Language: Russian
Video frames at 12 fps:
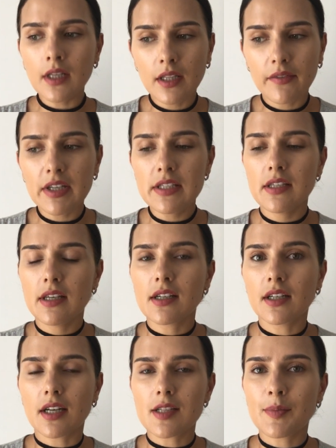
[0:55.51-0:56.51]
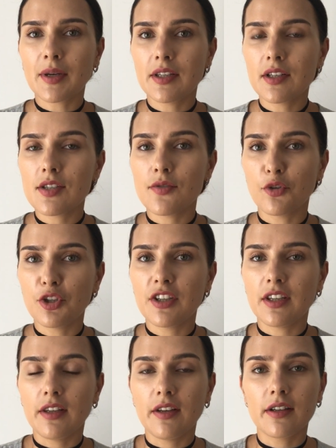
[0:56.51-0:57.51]
Давайте я как раз про них
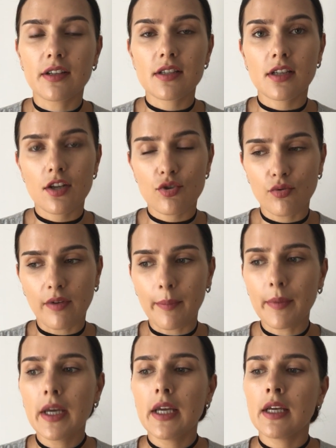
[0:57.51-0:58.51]
сегодня и расскажу вам.